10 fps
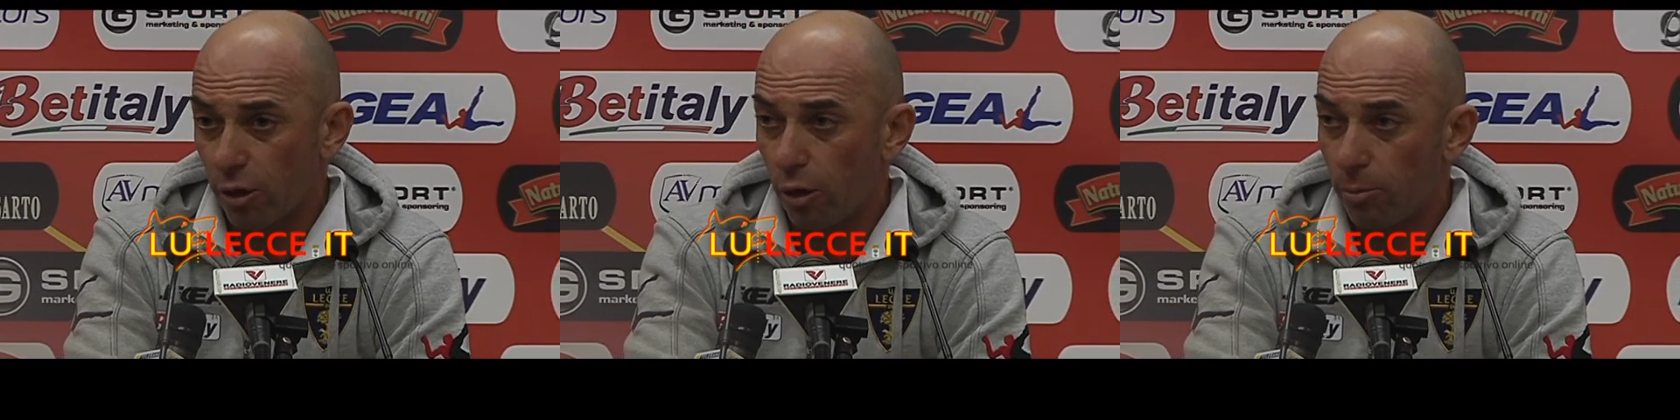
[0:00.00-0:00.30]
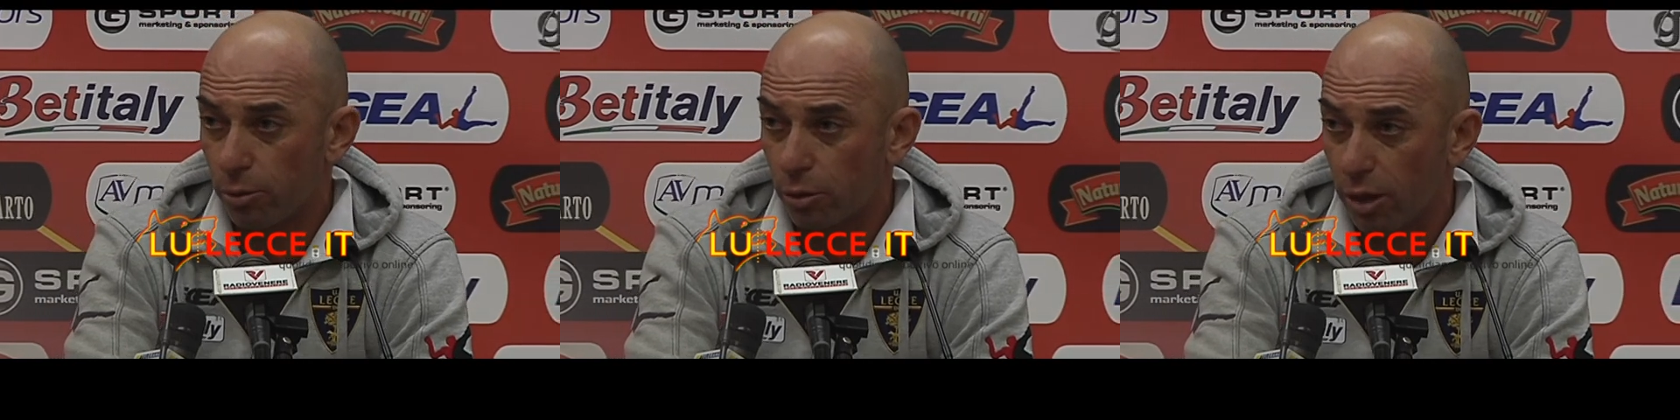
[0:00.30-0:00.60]

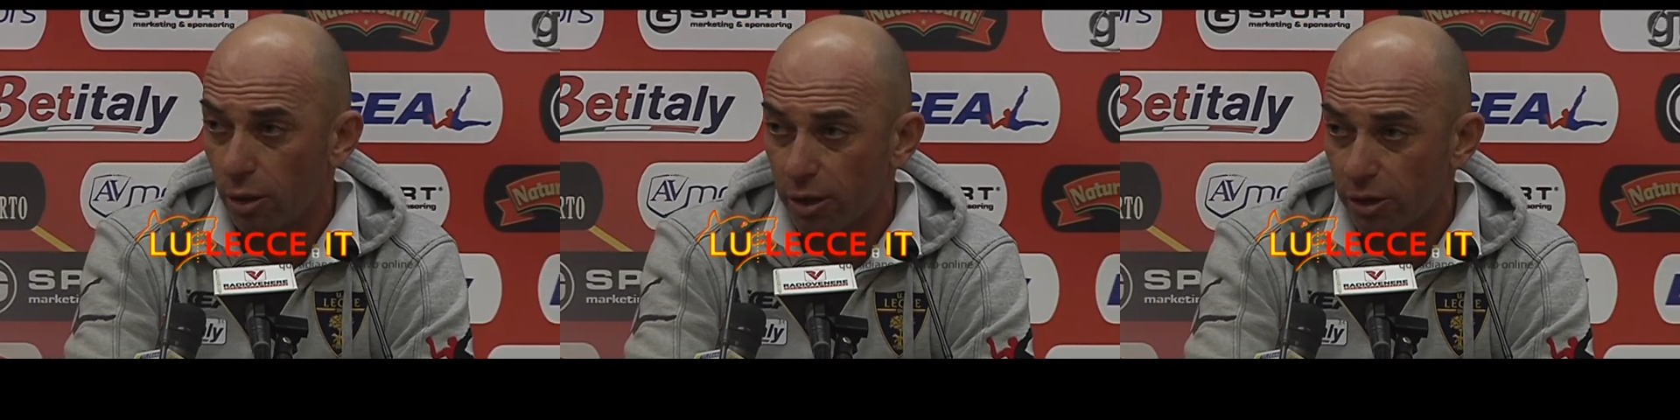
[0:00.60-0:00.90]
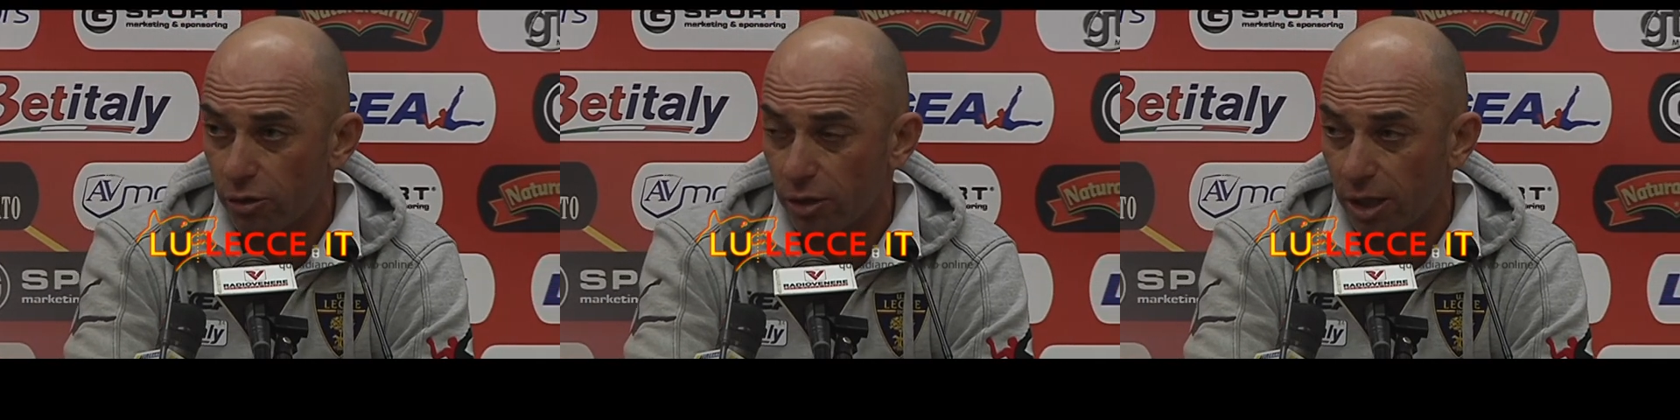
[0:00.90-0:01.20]
computo delle
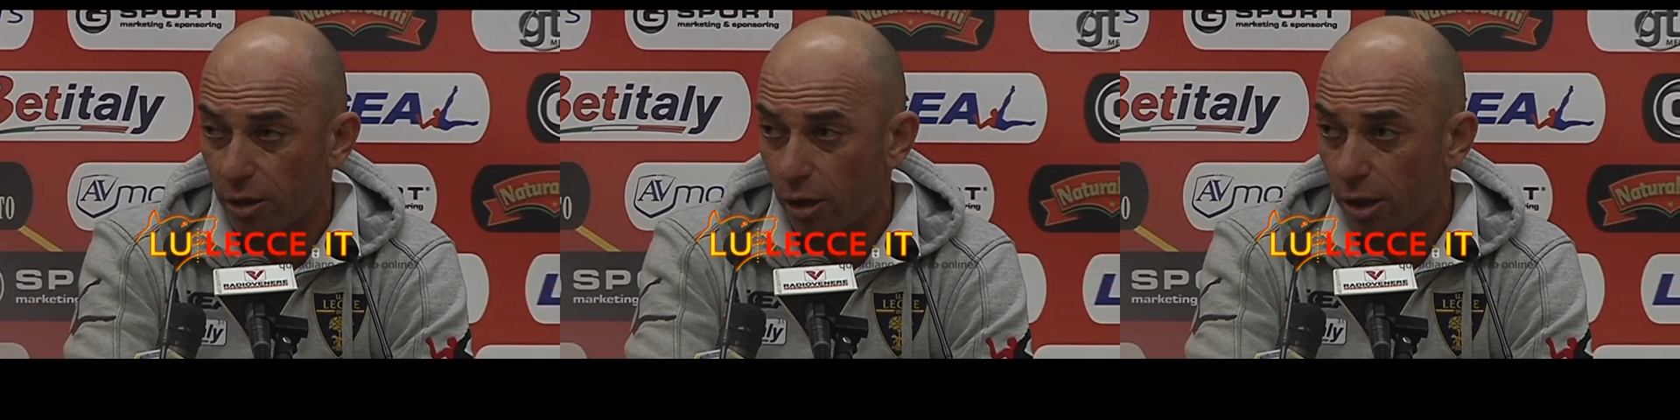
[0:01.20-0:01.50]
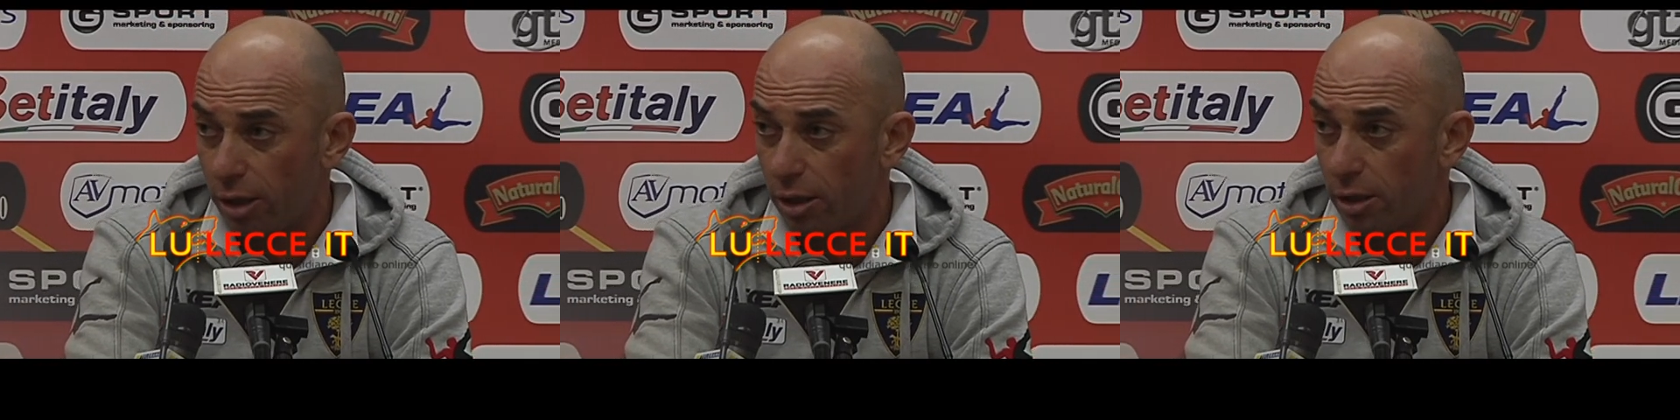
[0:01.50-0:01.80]
occasioni da gol
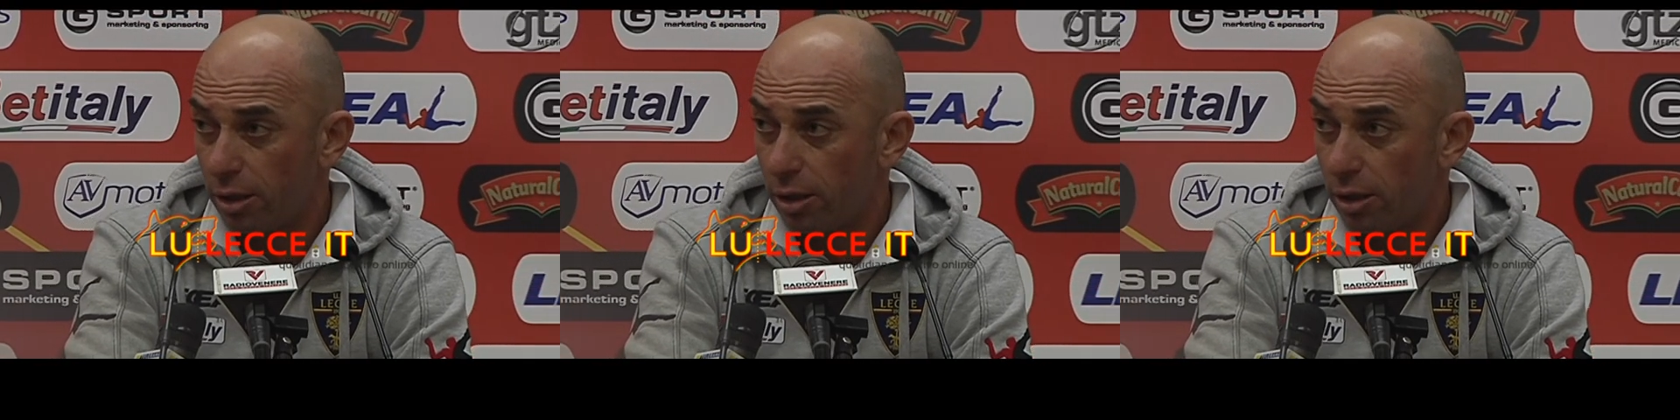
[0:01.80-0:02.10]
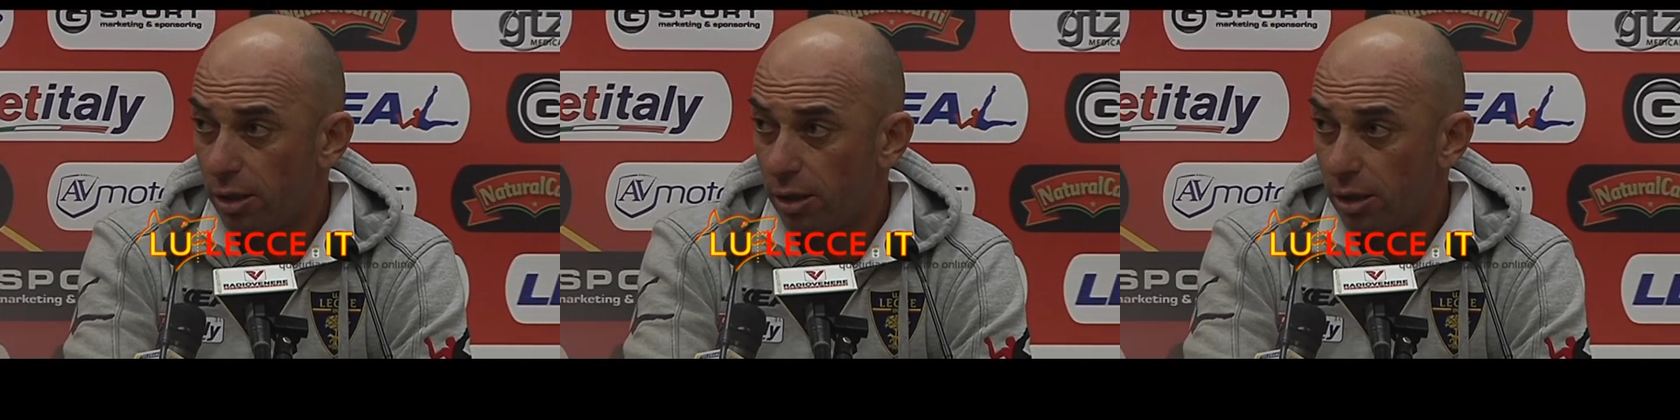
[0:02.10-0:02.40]

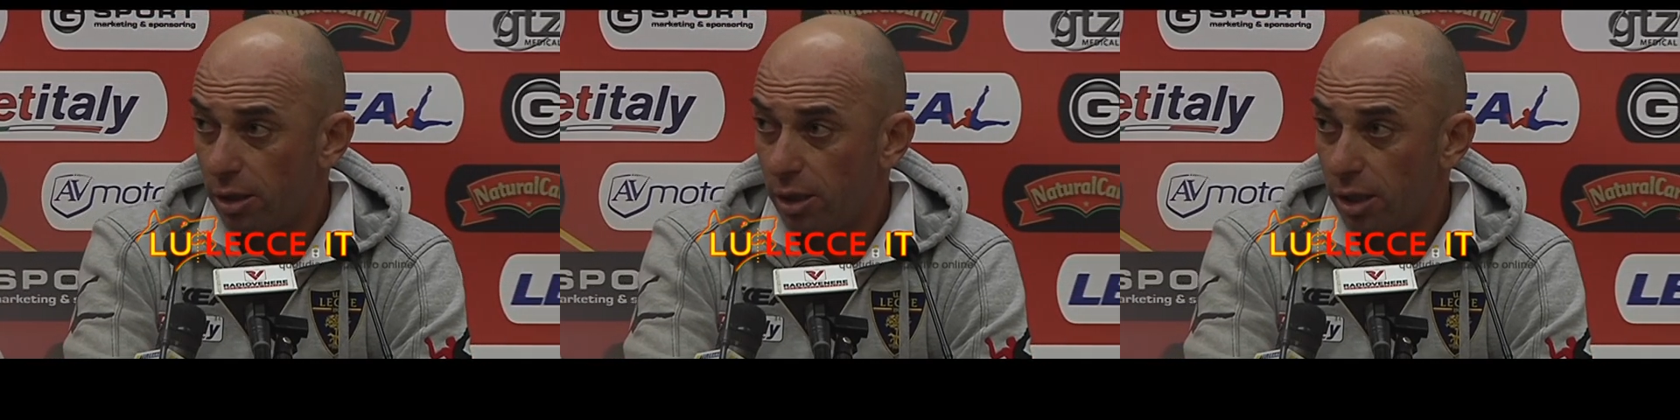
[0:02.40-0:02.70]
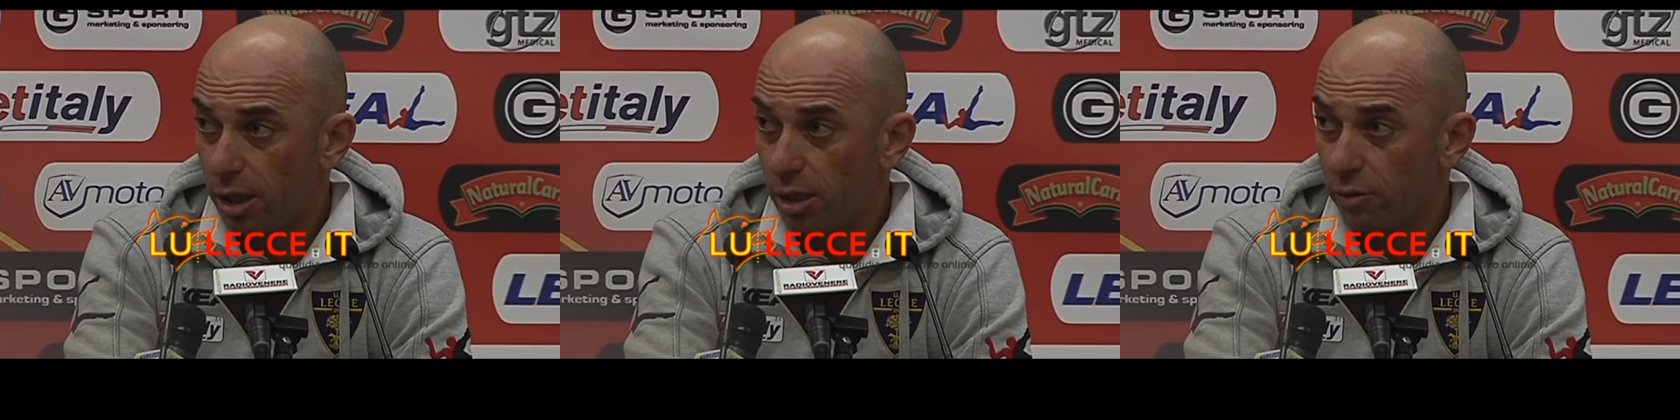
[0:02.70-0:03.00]

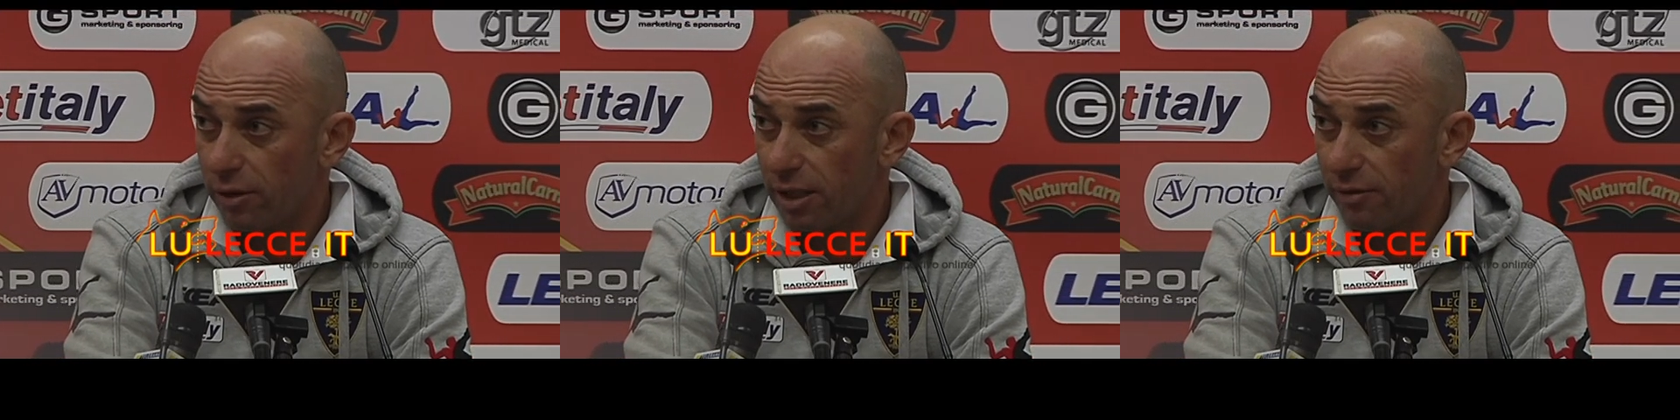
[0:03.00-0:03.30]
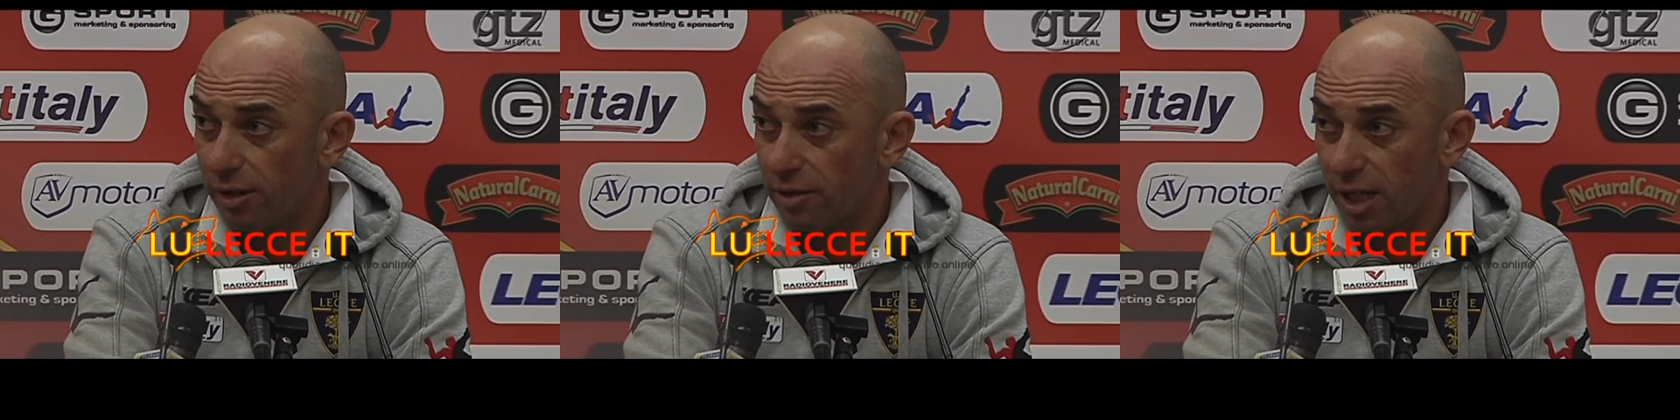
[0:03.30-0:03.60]
e dove gli
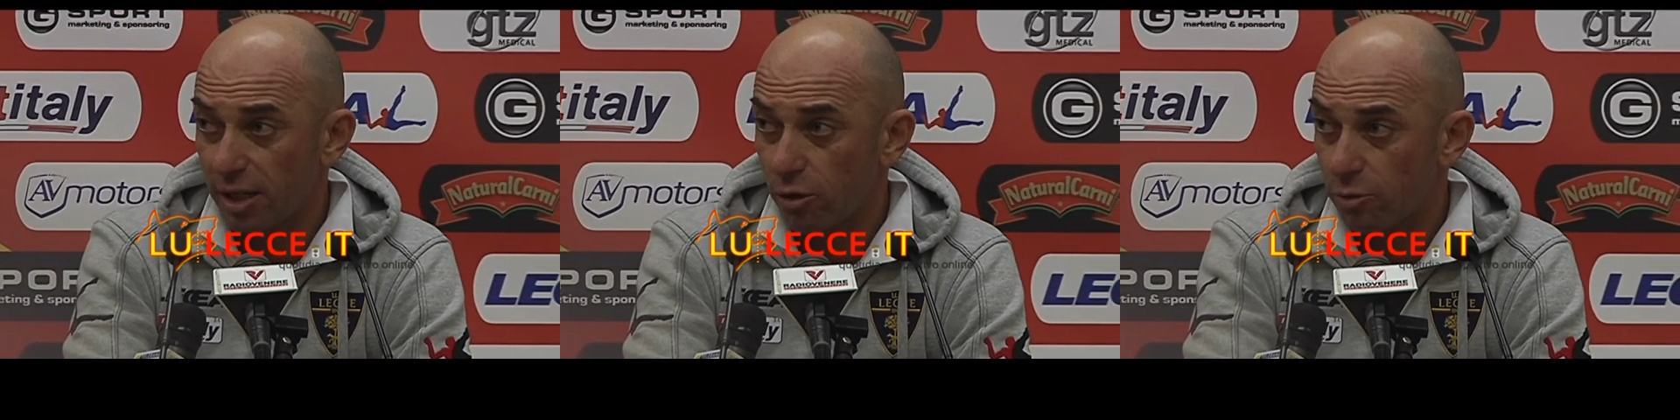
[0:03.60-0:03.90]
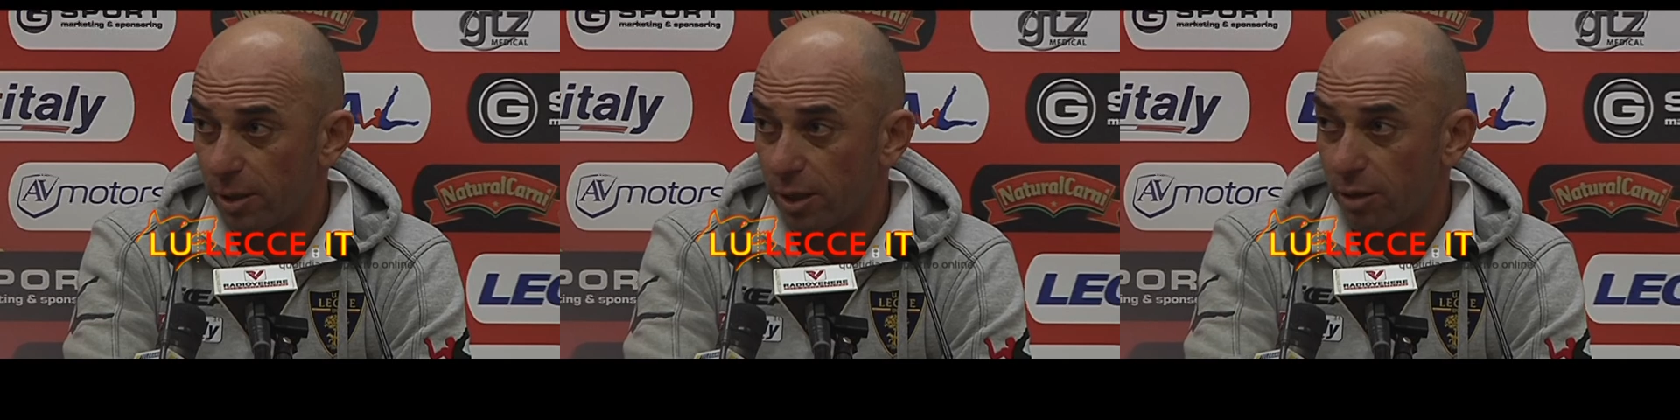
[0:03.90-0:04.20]
avversari nello specchio